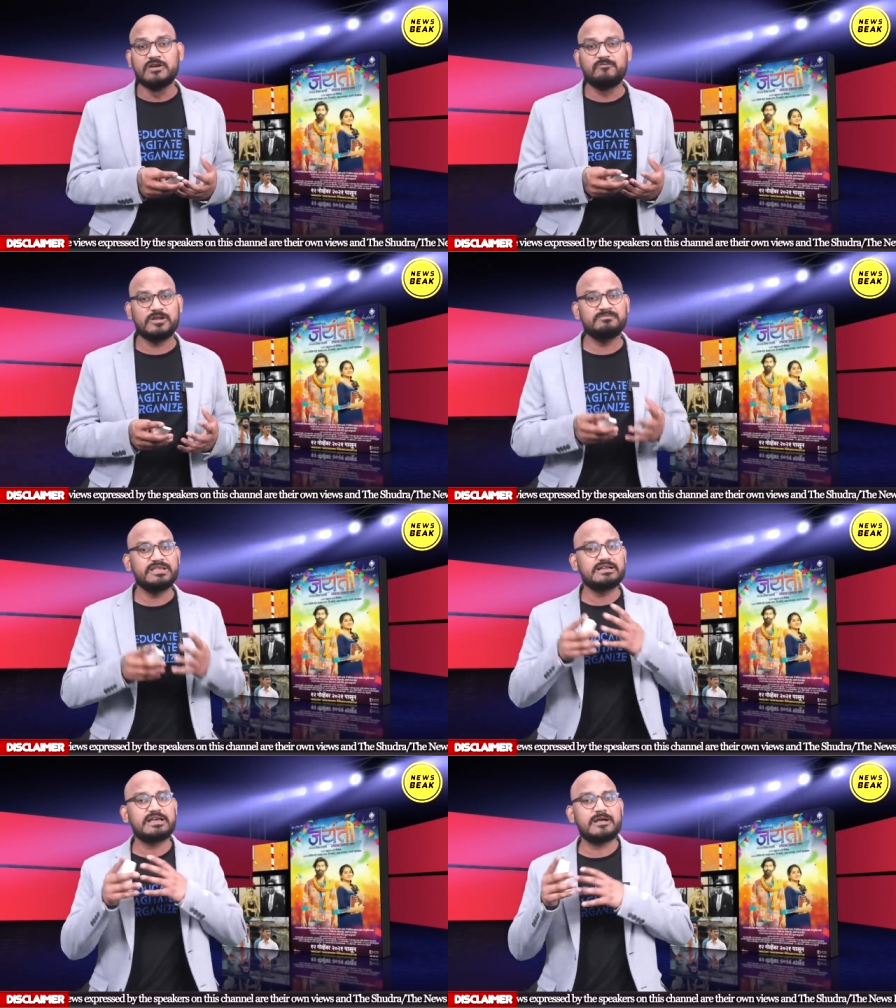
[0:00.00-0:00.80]
फिल्म
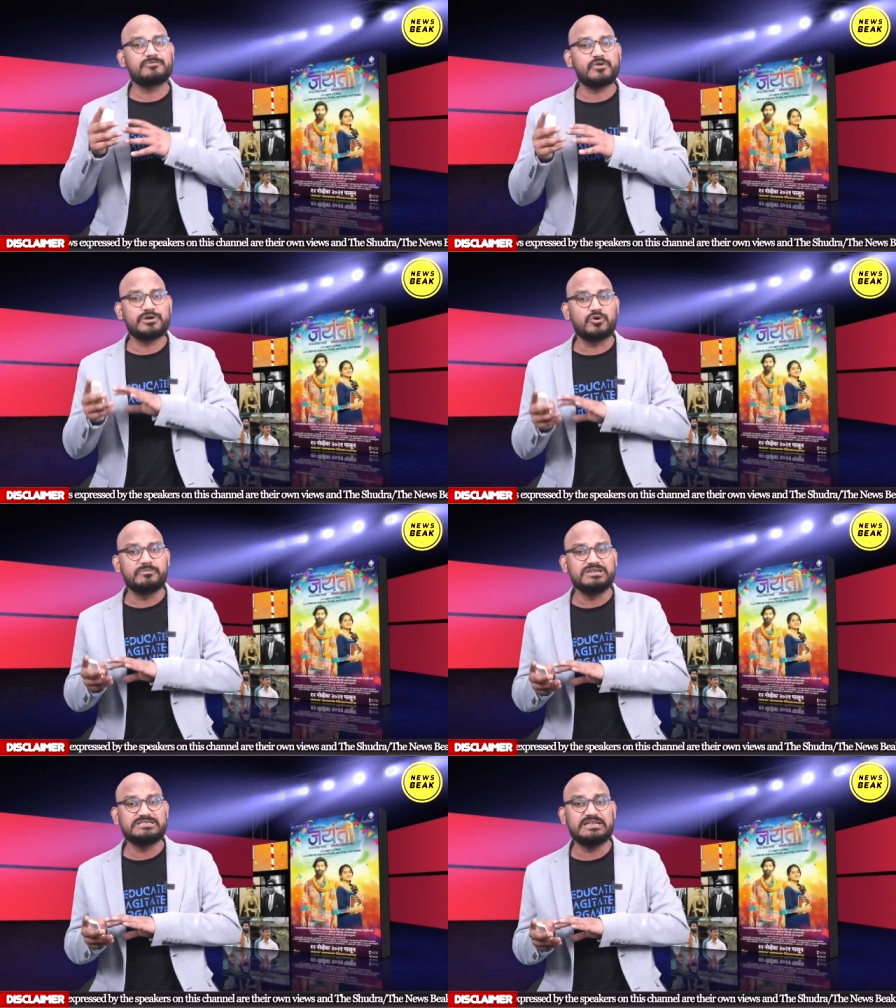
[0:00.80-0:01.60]
देखकर आपको एक
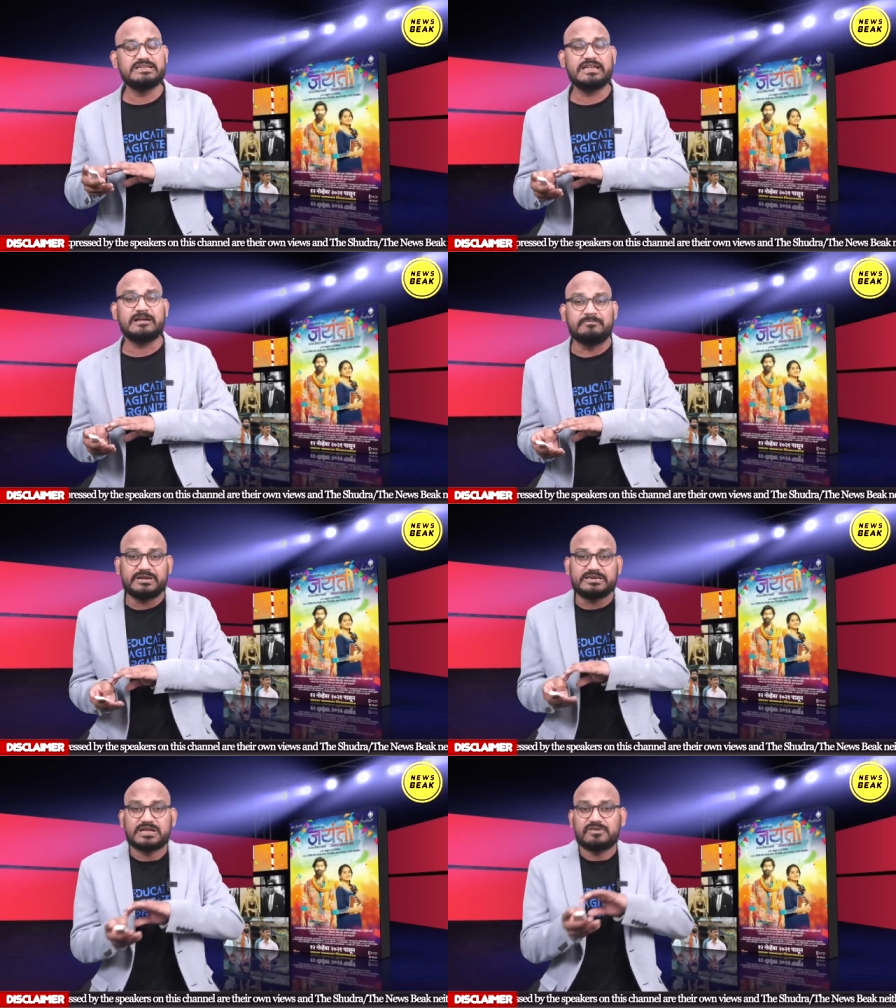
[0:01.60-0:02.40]
ओबीसी के
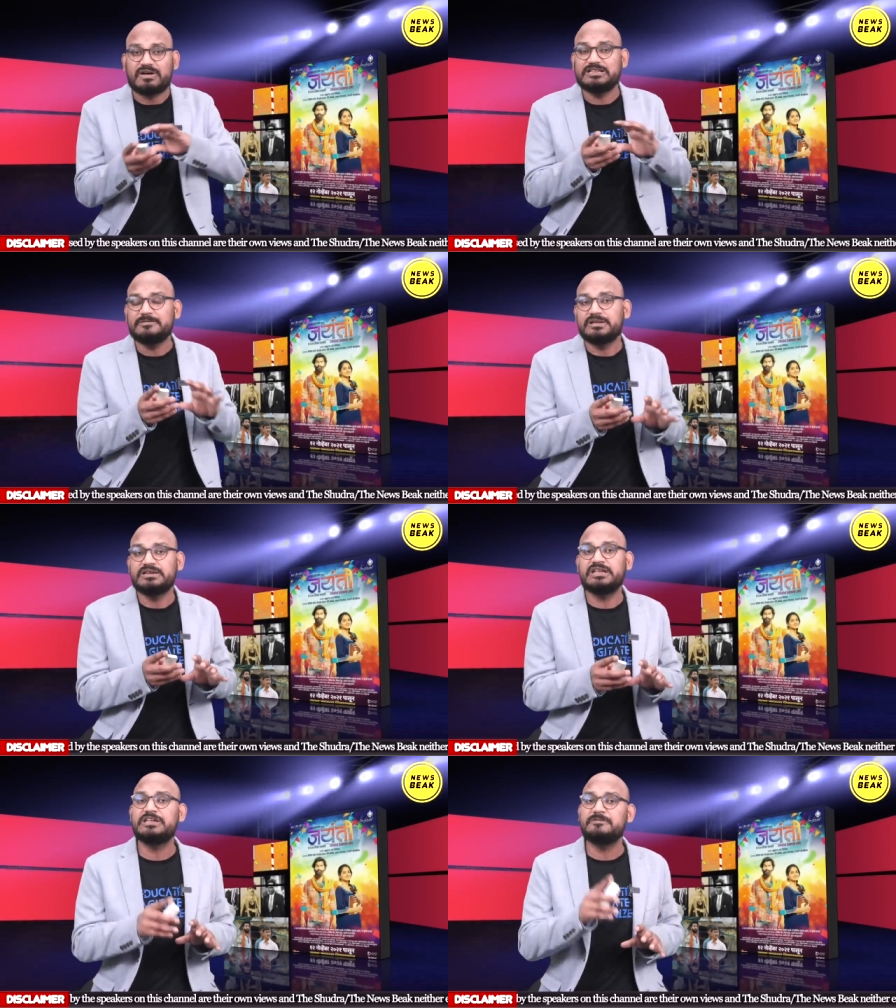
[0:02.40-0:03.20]
अंबेडकरवादी
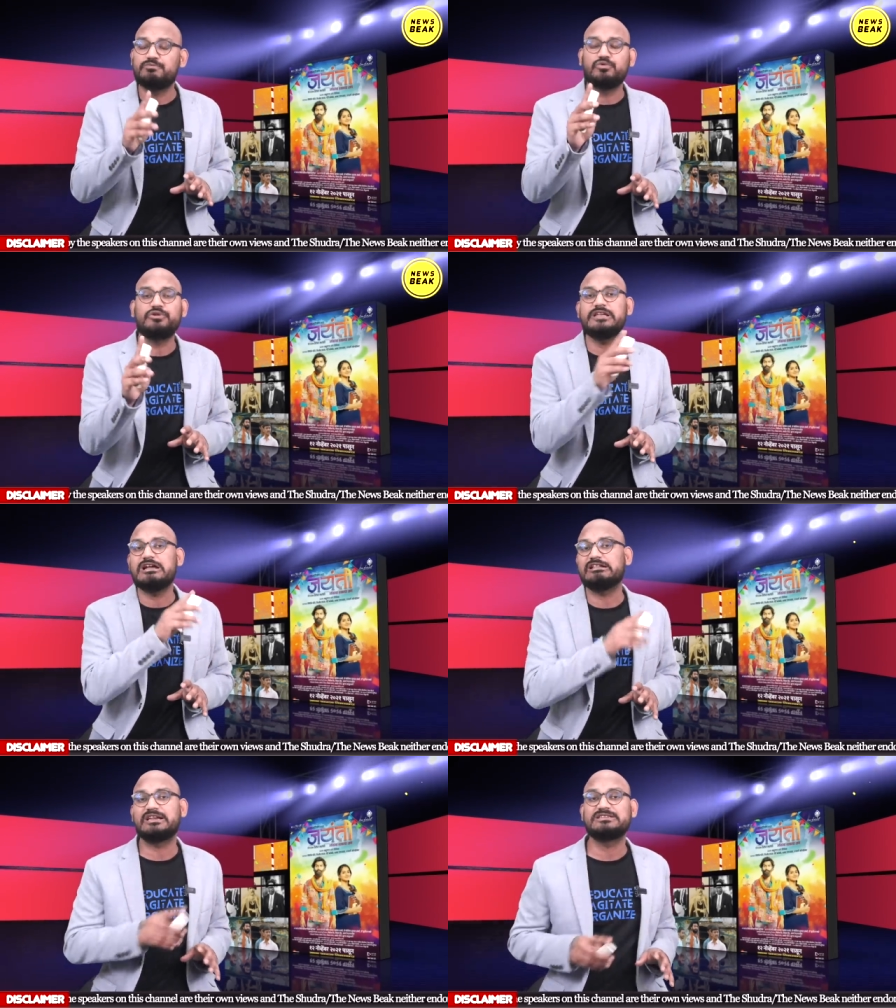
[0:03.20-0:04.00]
बनने की पूरी
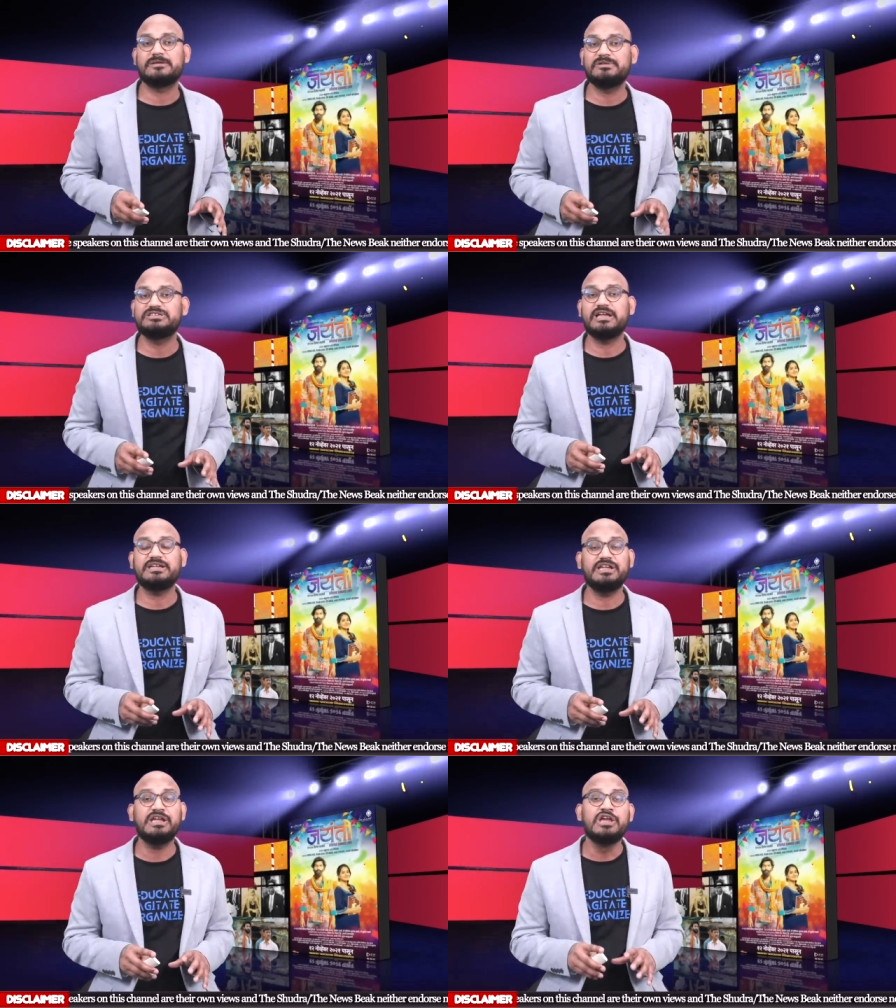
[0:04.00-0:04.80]
यात्रा समझ
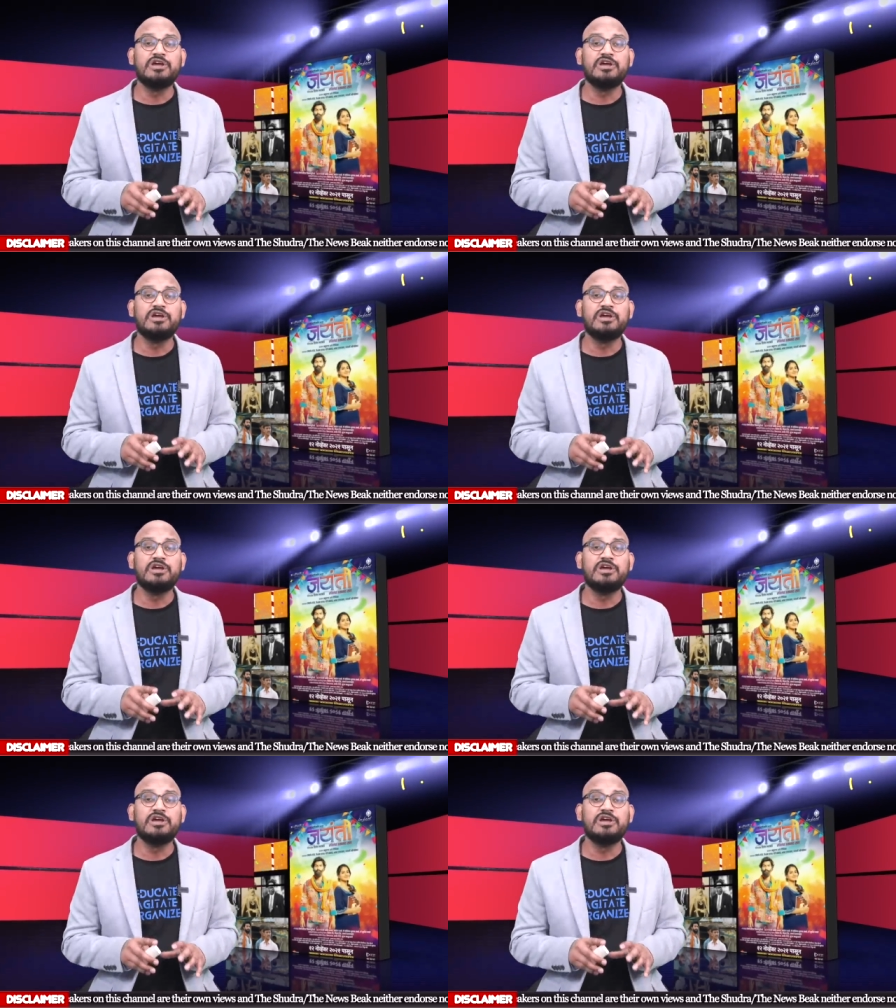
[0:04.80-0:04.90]
आएगी